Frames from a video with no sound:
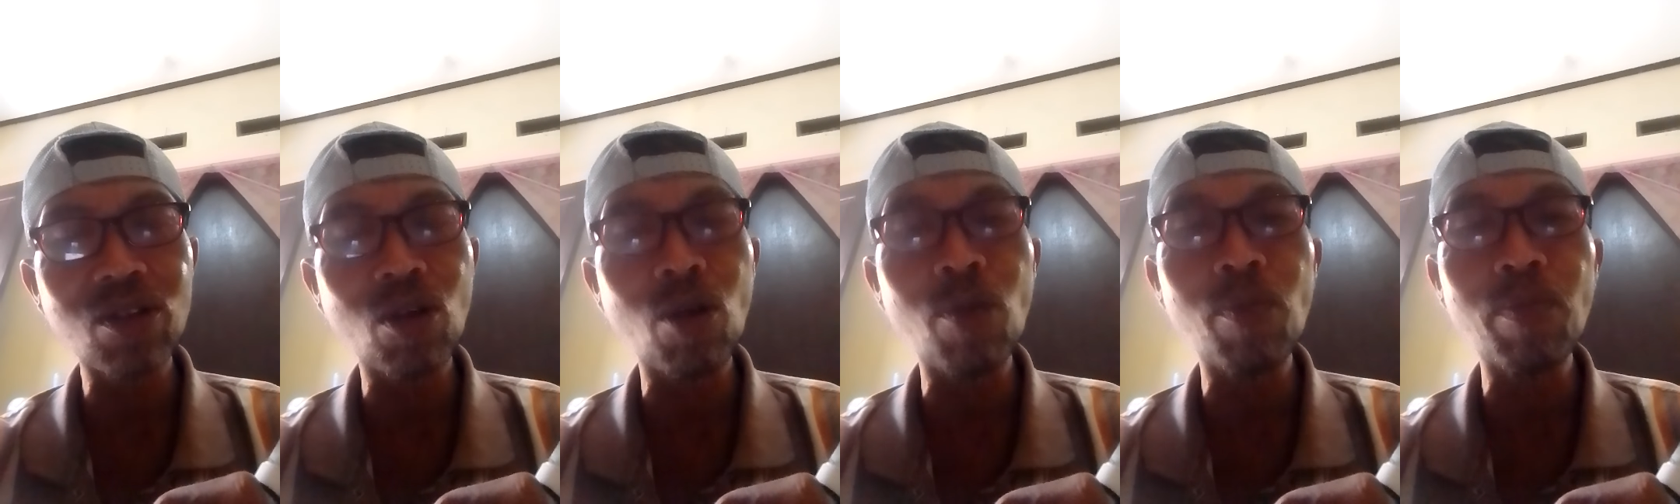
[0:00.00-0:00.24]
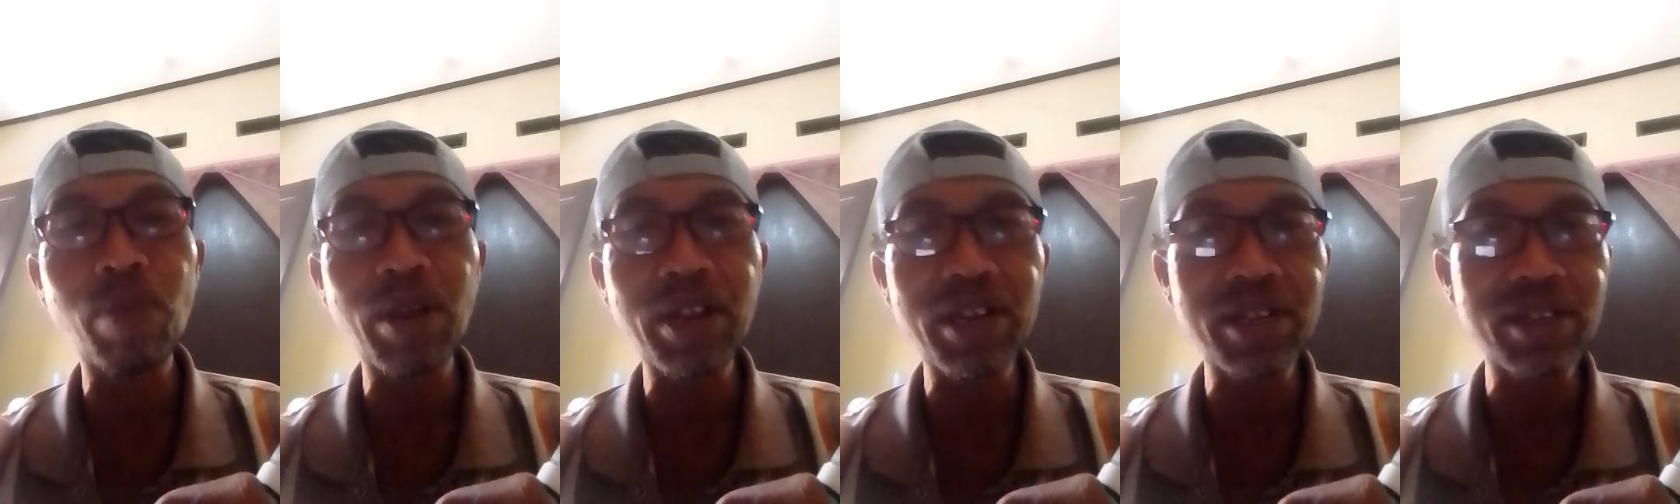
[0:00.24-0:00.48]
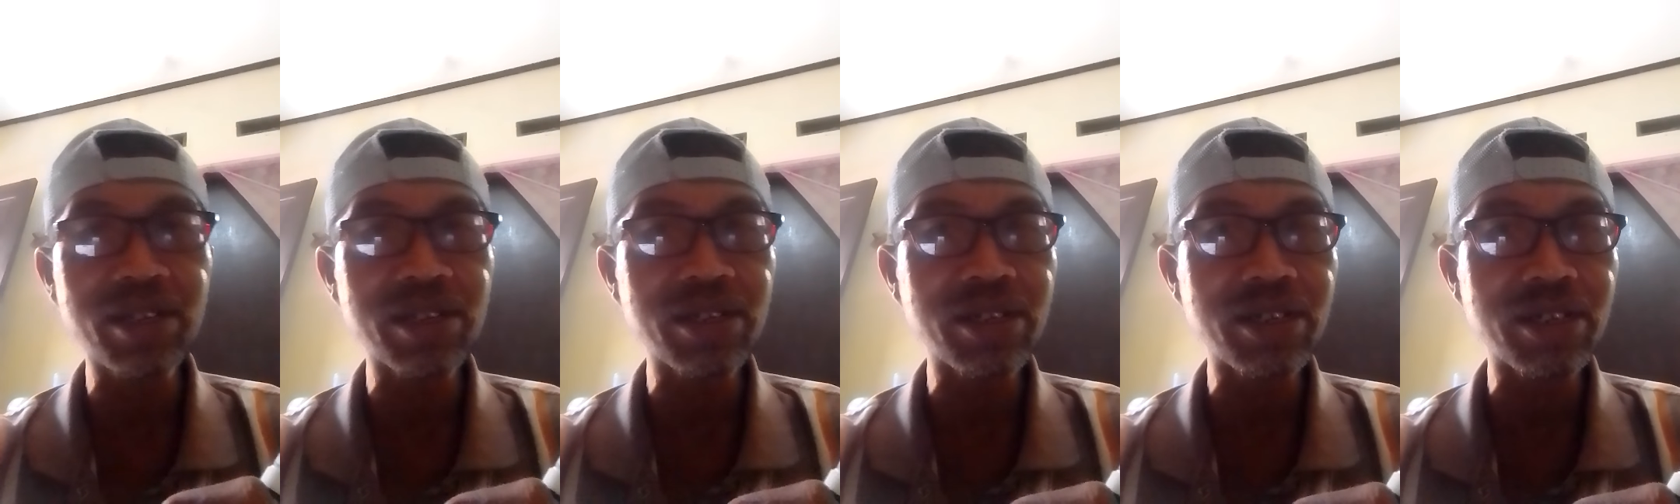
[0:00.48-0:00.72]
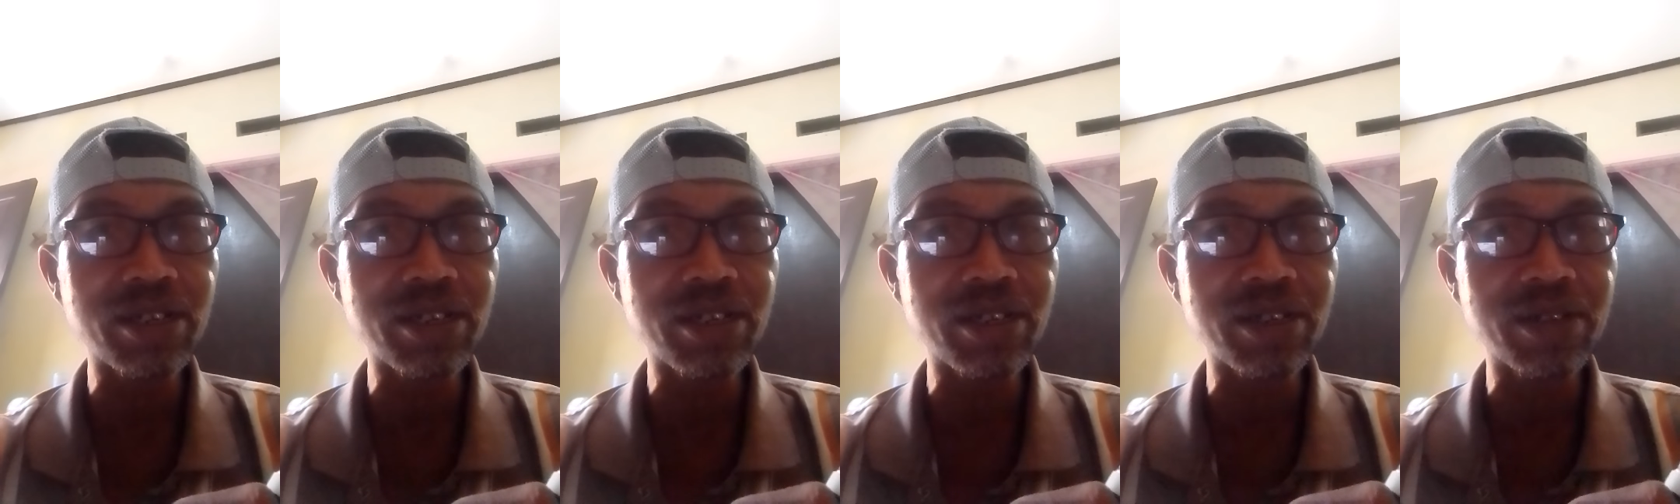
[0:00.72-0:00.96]
komplain
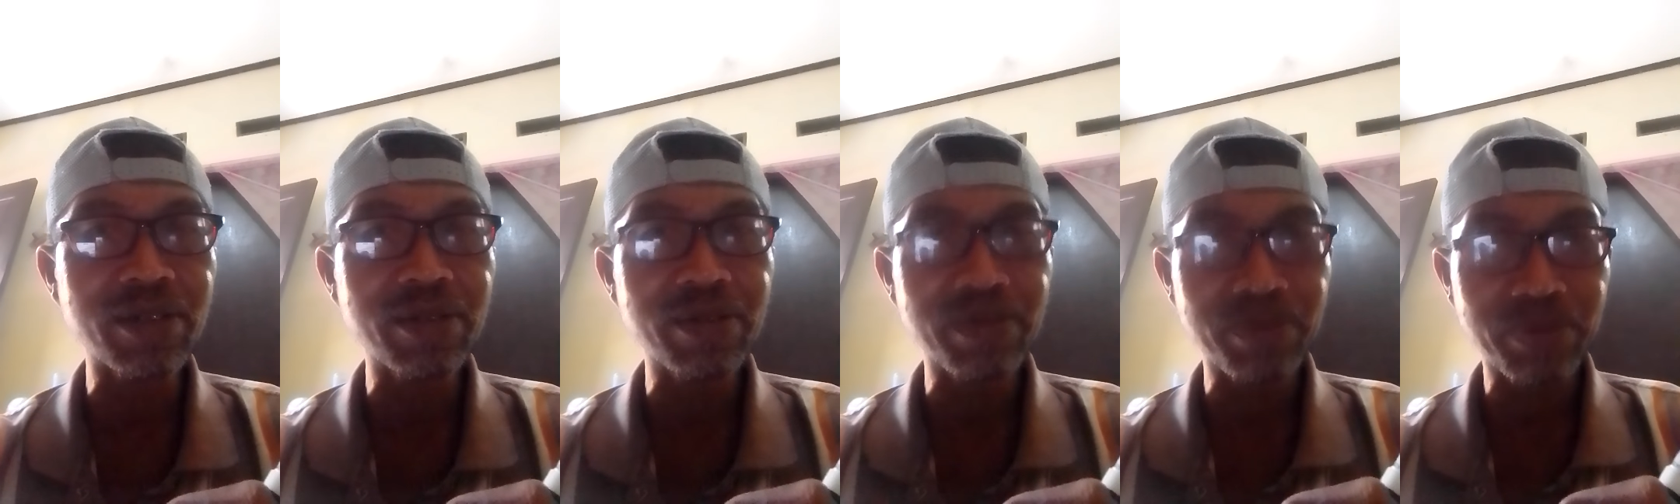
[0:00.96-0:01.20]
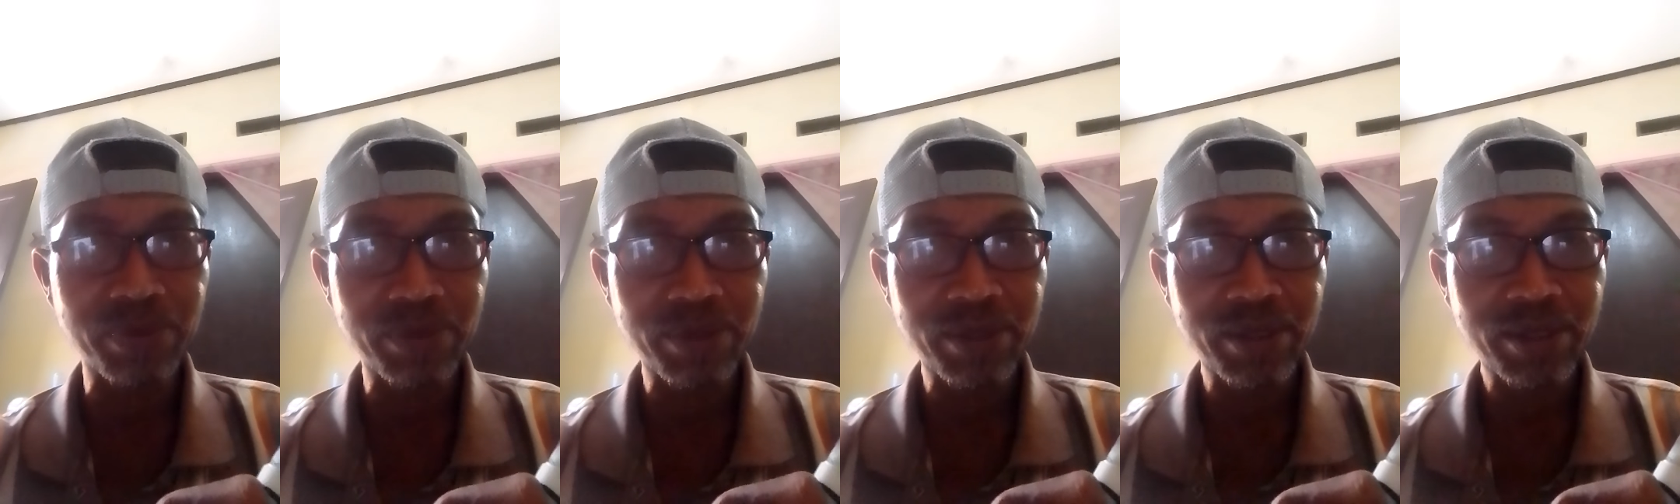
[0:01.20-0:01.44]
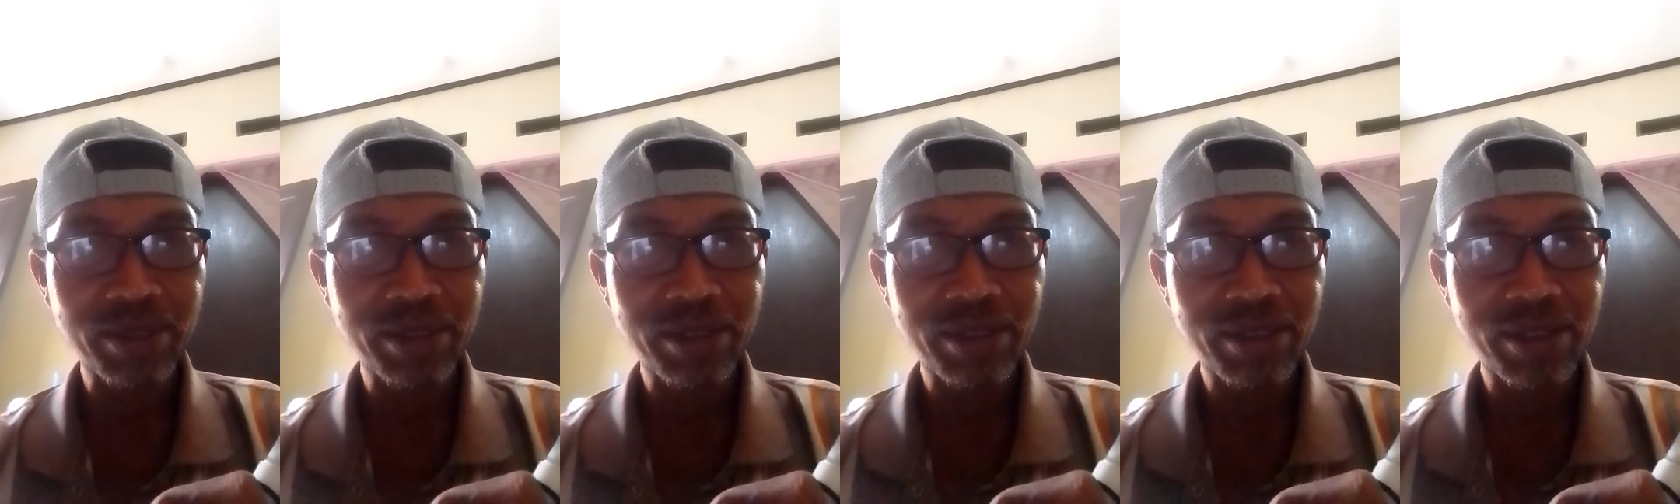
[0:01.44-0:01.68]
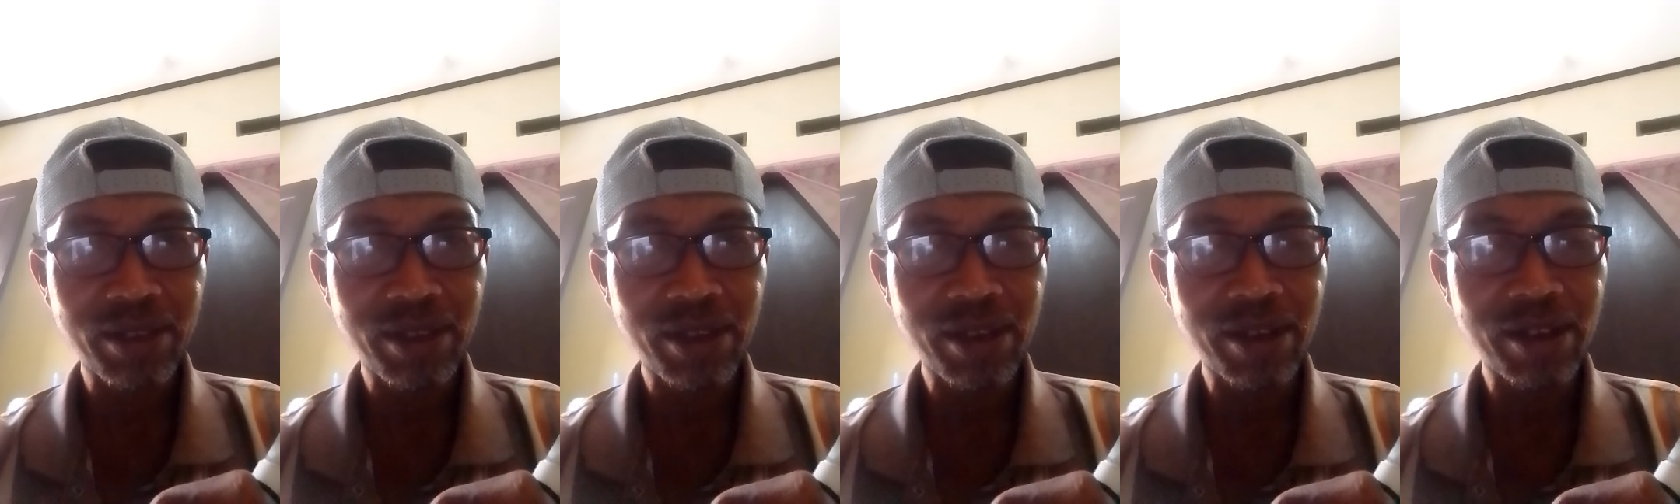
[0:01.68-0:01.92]
ke
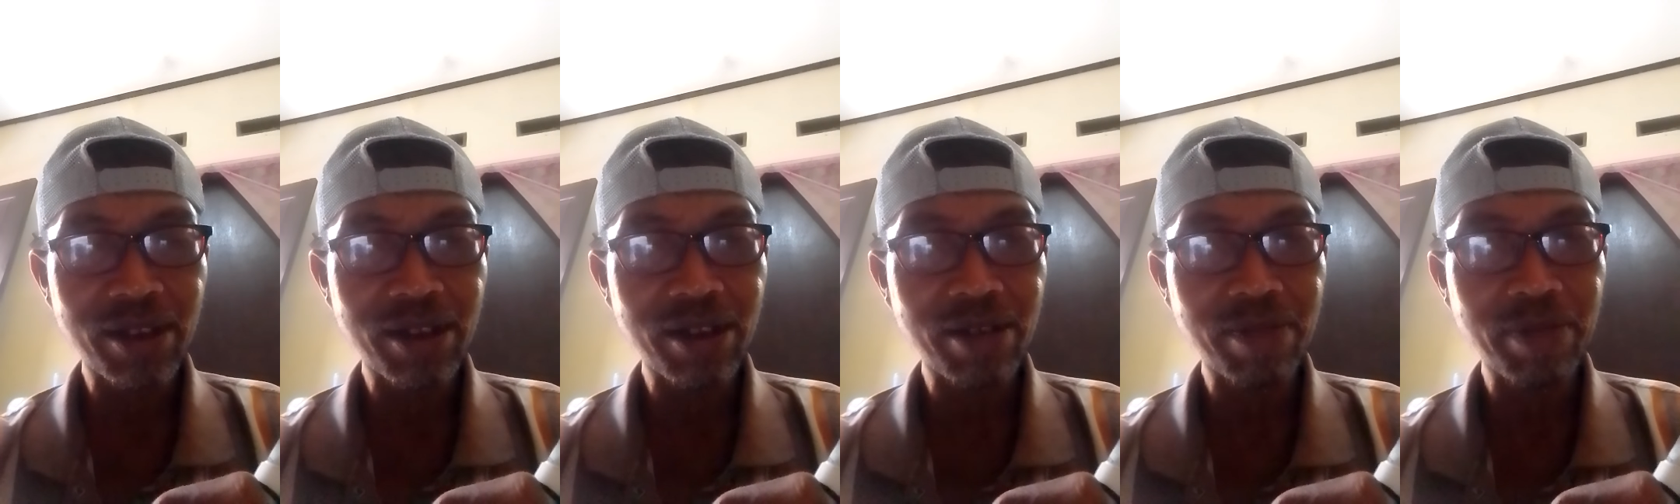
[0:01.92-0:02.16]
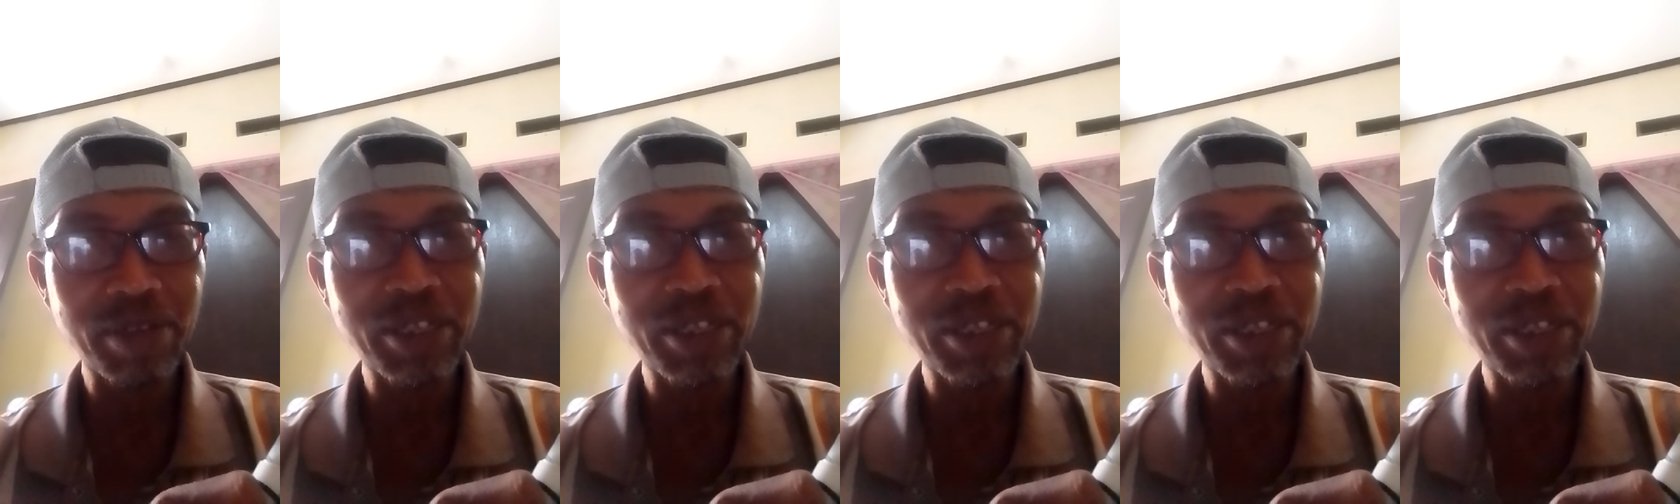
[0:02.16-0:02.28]
uh,